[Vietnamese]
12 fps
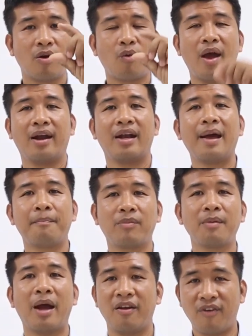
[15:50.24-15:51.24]
khoảng 5
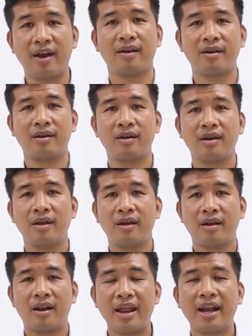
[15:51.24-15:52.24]
tới 7 phần
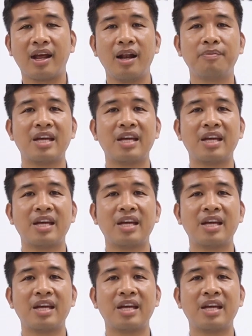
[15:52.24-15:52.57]
lên cái lớp